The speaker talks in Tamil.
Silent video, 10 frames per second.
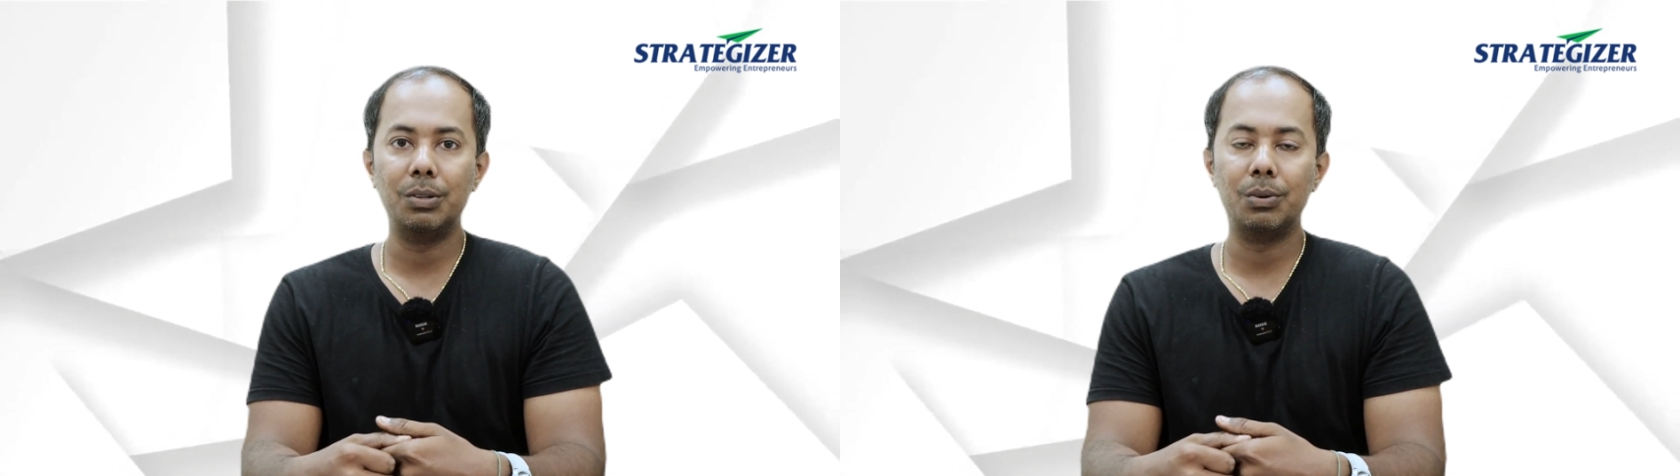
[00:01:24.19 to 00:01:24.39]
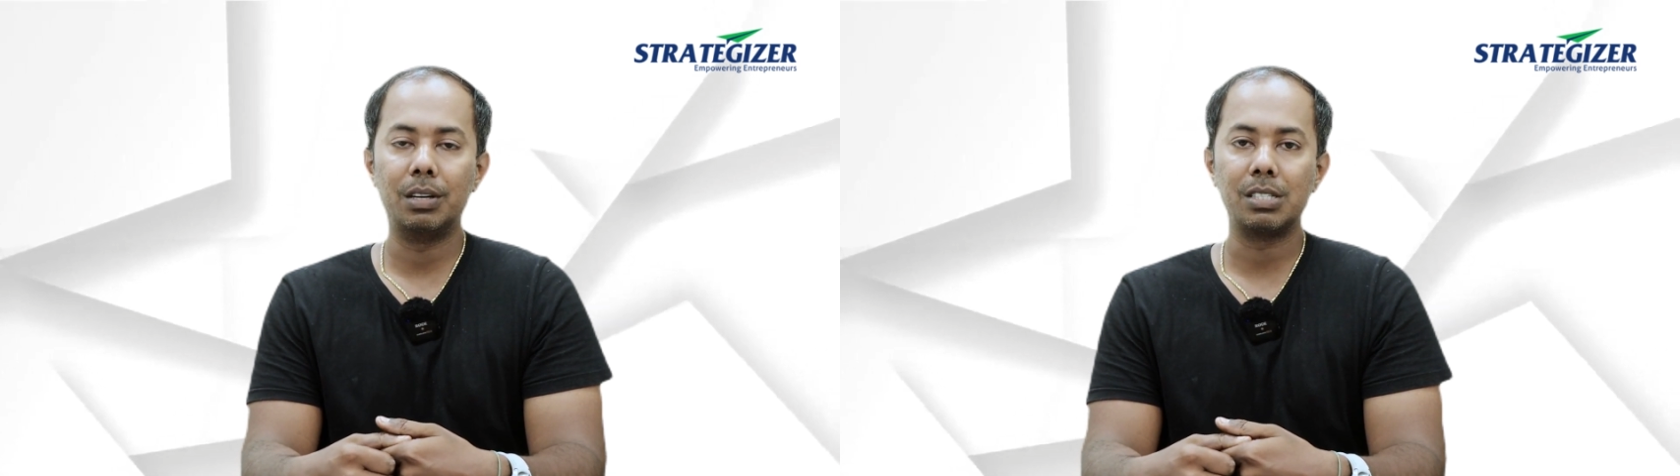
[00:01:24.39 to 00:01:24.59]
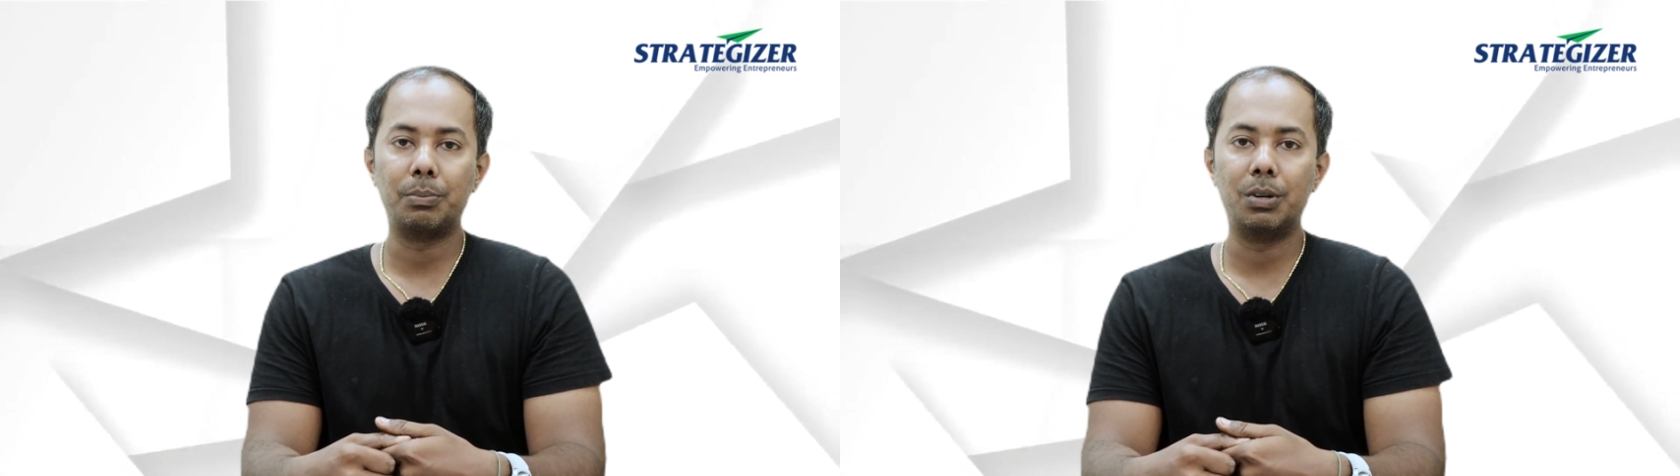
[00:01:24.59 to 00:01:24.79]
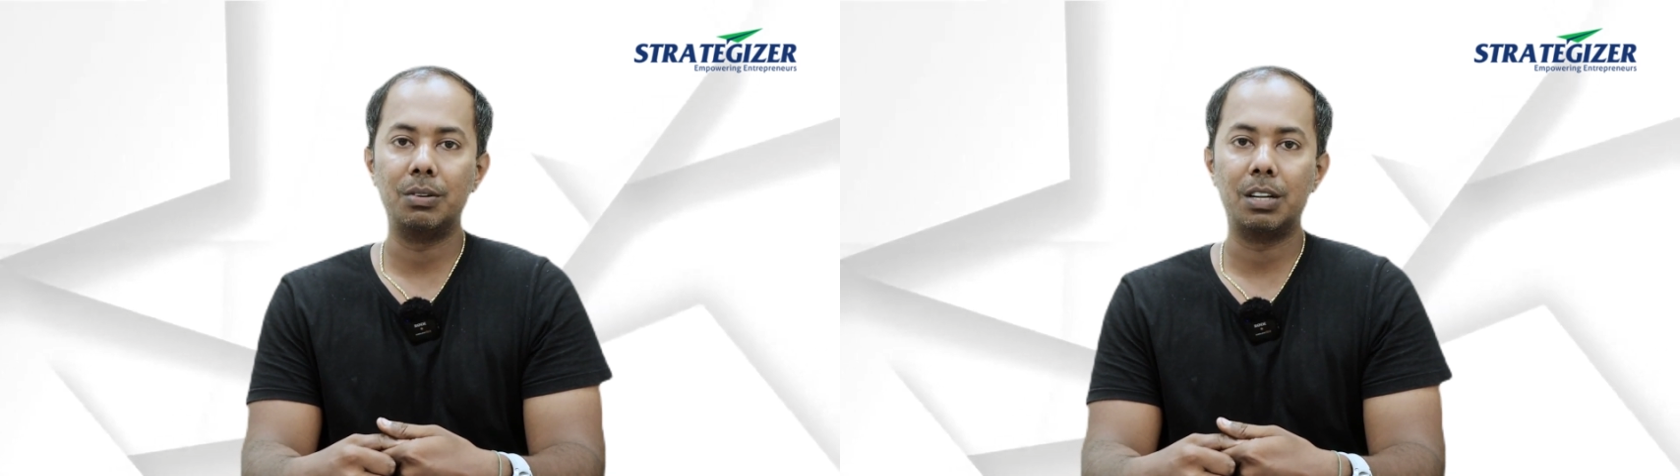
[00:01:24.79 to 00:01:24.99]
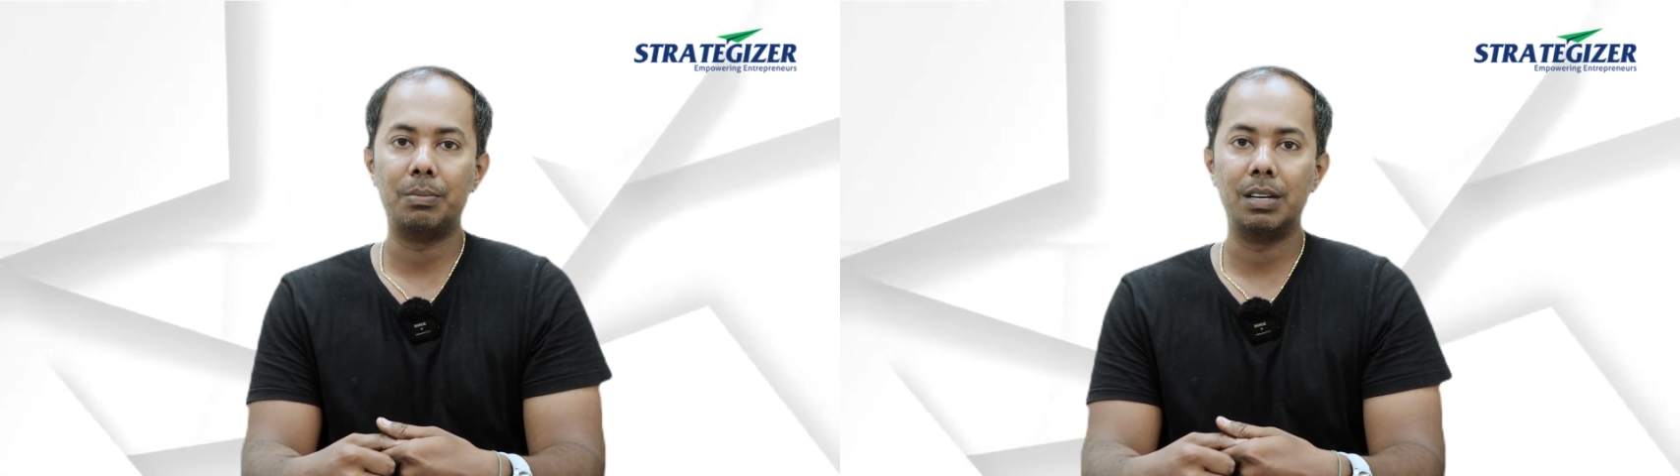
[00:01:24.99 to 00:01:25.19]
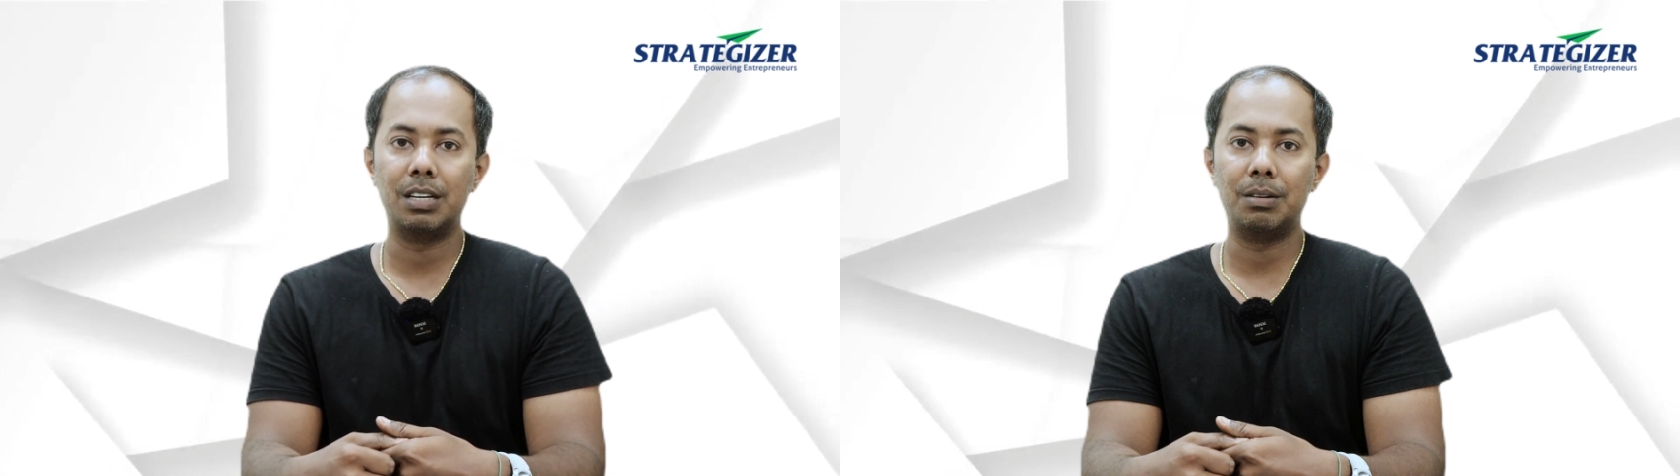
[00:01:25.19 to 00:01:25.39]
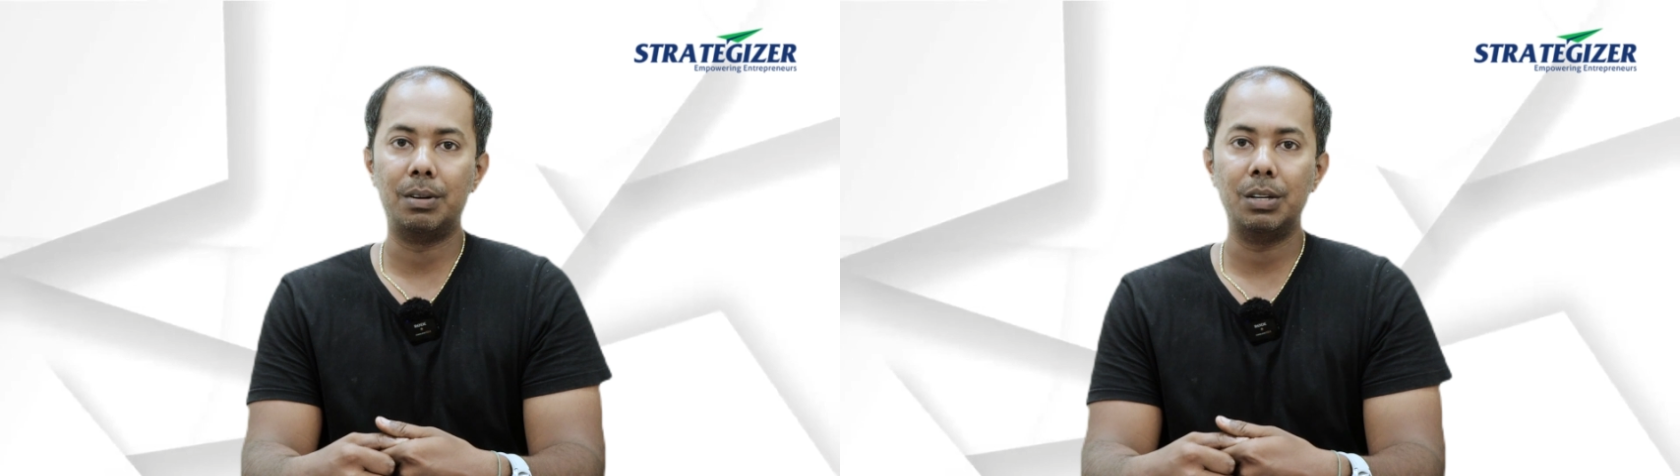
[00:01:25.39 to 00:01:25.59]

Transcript: வந்து உங்களுக்கு சப்போர்ட்டிவாக இருப்பாங்கன்ற